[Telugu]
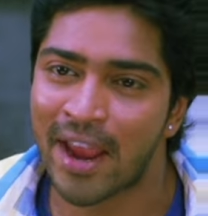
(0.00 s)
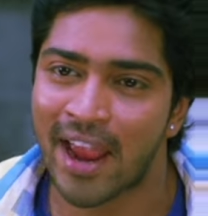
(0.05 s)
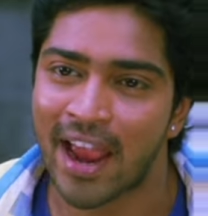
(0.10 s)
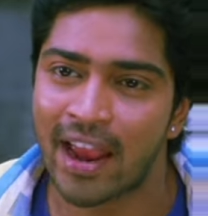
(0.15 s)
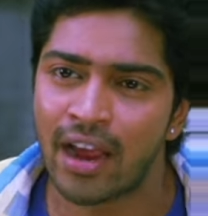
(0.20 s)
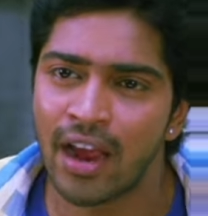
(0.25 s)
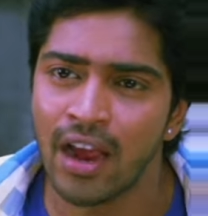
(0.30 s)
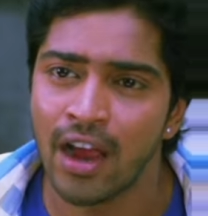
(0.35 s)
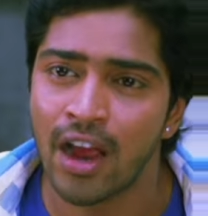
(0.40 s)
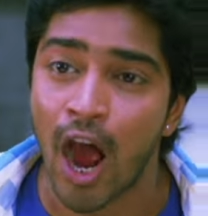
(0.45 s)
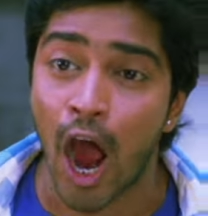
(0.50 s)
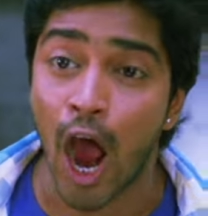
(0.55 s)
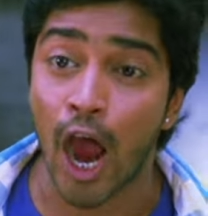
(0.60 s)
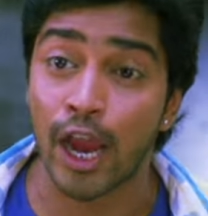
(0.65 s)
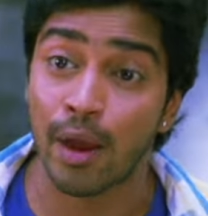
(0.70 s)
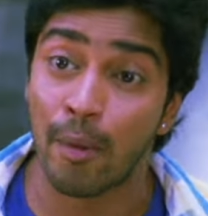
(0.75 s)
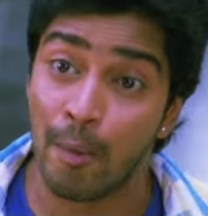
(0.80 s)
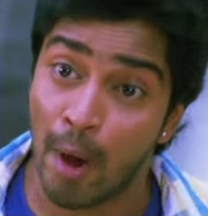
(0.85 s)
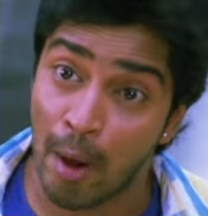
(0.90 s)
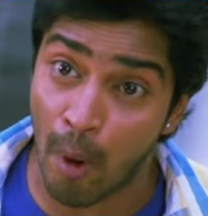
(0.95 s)
అయిపోయాయా
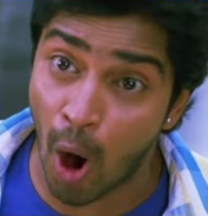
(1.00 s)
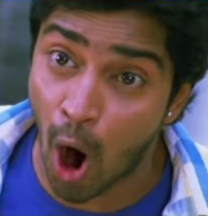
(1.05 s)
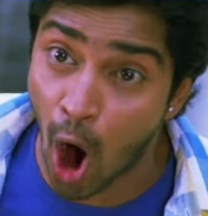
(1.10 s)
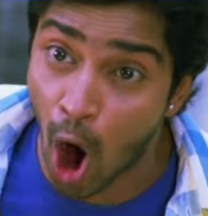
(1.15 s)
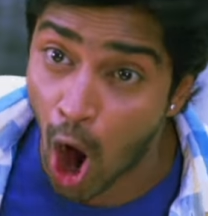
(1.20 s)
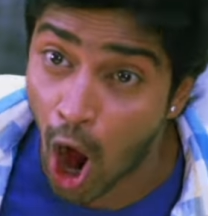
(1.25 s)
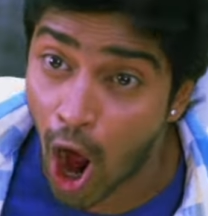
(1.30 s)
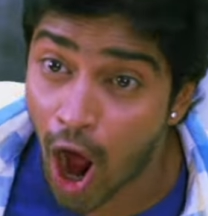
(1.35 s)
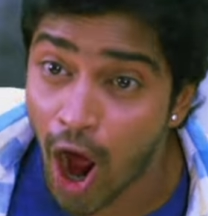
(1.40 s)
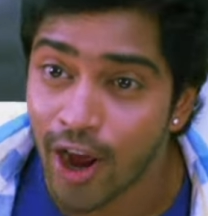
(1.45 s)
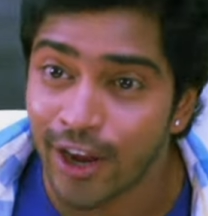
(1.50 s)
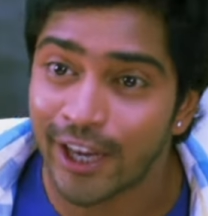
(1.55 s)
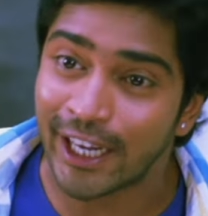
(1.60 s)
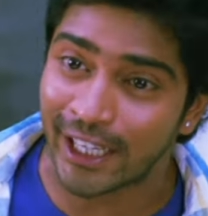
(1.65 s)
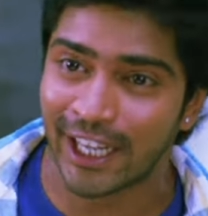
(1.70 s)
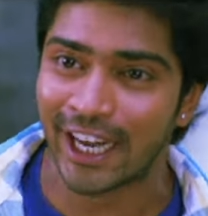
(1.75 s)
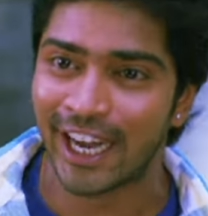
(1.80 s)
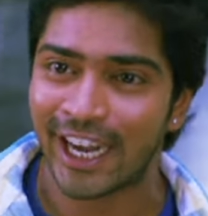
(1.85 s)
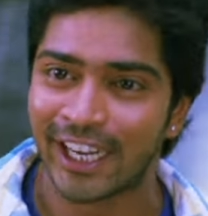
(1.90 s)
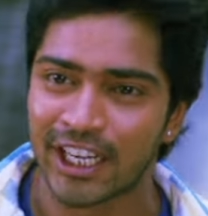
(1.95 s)
ఐఎమ్ ఎమో
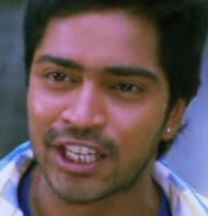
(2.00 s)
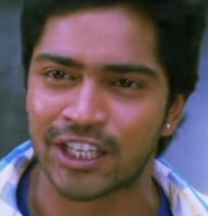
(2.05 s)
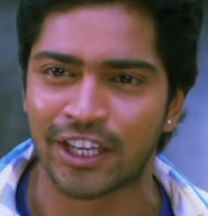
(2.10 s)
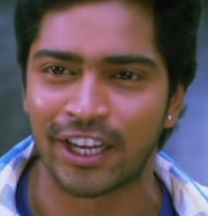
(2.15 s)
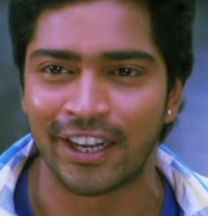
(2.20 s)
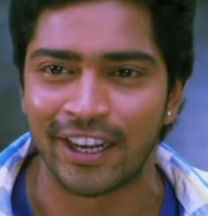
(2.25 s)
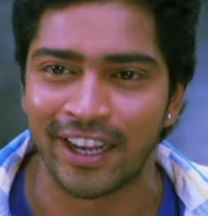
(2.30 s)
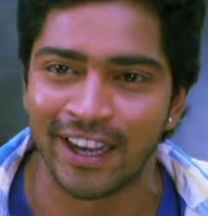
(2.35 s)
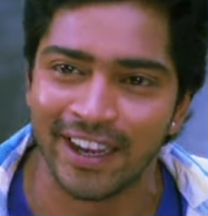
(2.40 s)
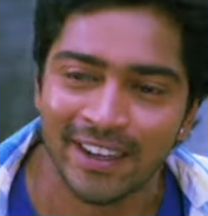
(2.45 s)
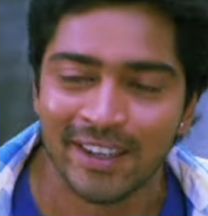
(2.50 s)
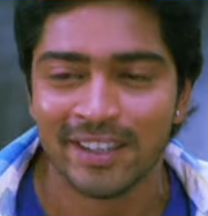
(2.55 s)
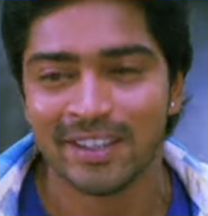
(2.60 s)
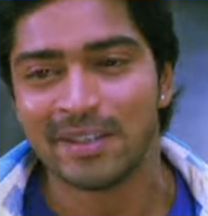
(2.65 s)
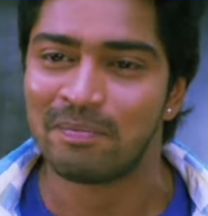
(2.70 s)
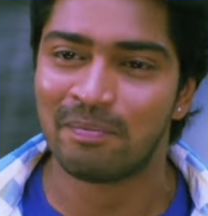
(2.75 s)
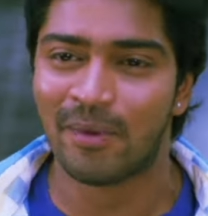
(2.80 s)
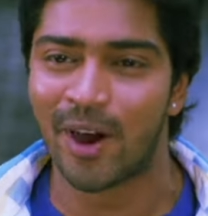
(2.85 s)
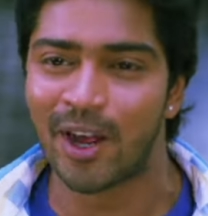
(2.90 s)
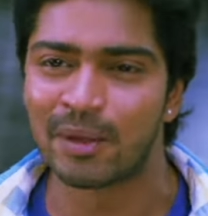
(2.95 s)
ఇది లేటెస్ట్ అండా
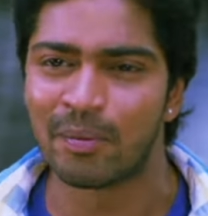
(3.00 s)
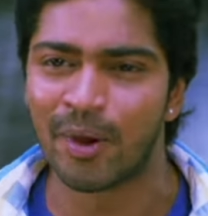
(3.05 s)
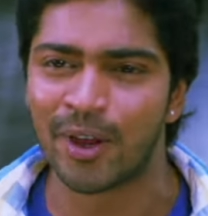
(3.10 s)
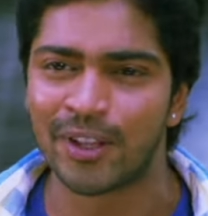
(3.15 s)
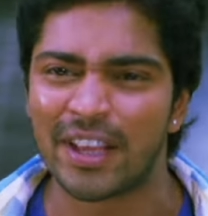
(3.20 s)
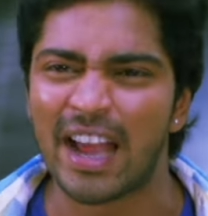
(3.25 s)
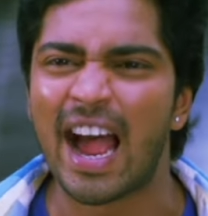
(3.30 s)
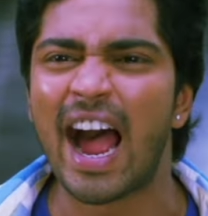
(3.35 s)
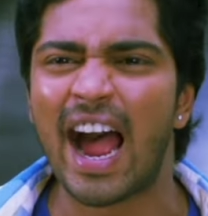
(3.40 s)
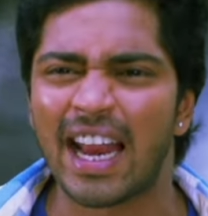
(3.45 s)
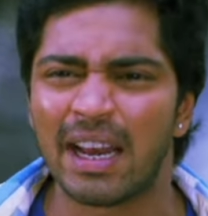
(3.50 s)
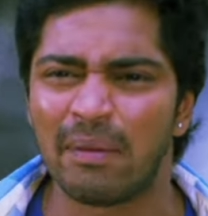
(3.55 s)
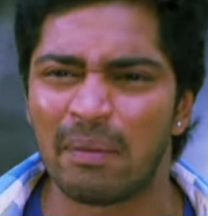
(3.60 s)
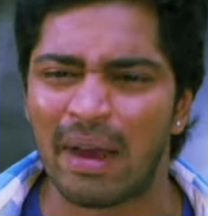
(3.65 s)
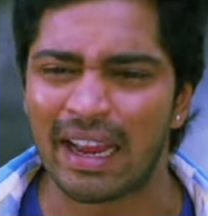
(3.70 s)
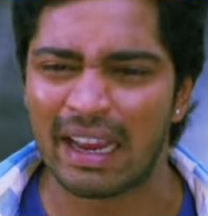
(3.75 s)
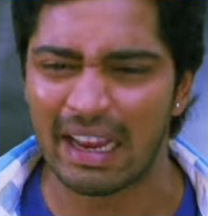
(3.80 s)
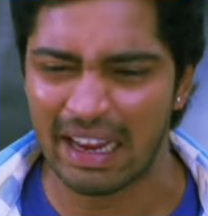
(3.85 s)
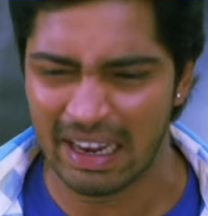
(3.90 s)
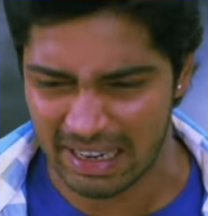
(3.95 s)
బాగుంది బాగుంది
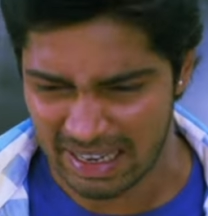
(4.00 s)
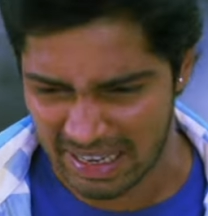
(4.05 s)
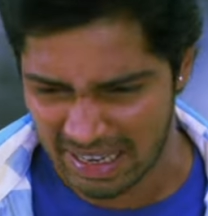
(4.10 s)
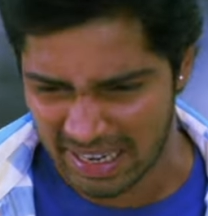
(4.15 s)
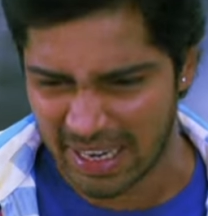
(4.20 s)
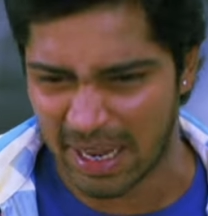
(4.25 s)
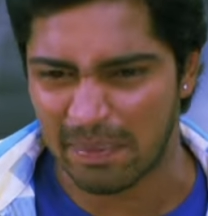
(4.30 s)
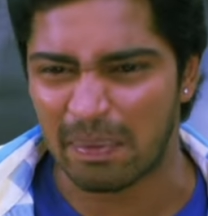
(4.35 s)
ఆయన మాయ